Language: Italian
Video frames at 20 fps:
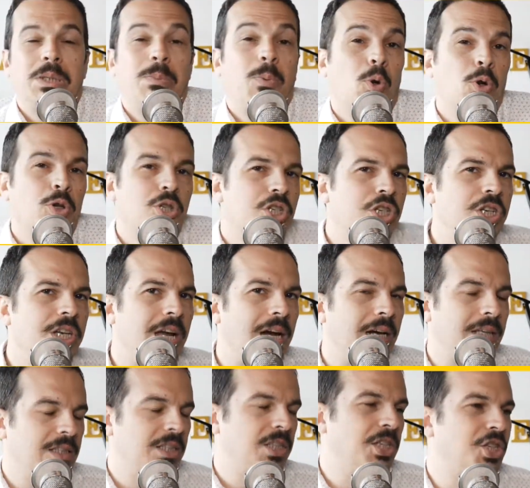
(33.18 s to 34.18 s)

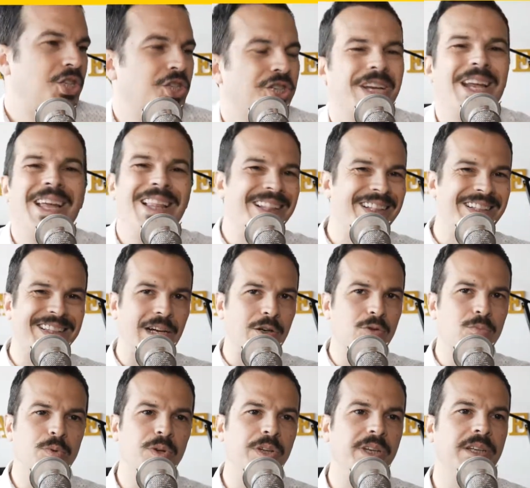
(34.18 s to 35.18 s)
tipologia di scelta
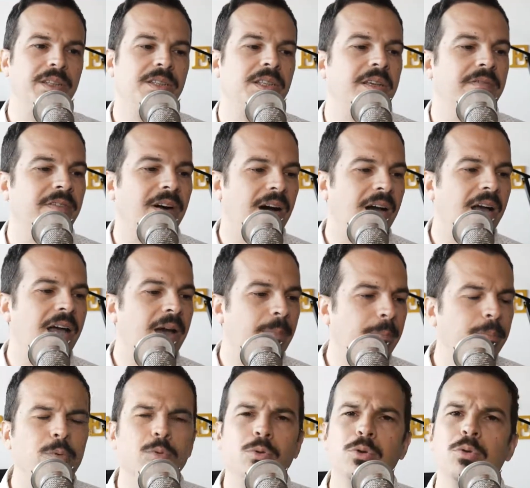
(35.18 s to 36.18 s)
comunicativa è
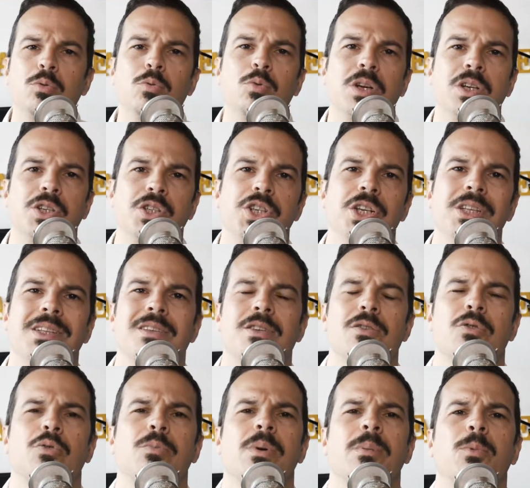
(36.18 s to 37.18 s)
appunto una scelta
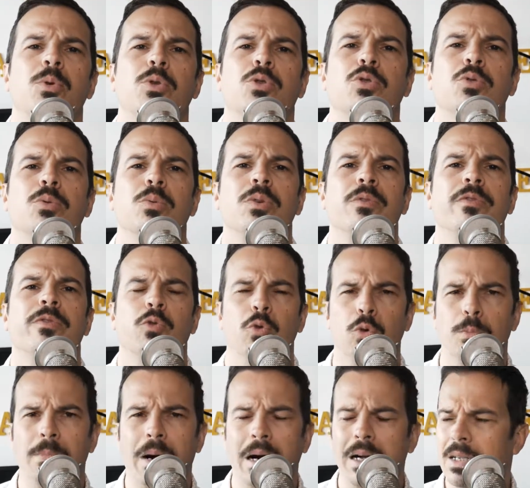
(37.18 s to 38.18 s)
secondo me molto
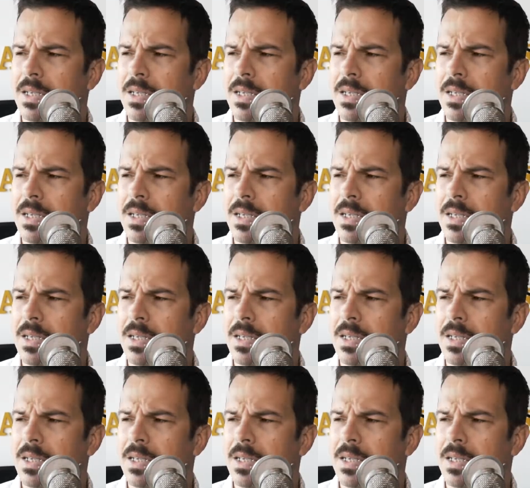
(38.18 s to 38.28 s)
furba,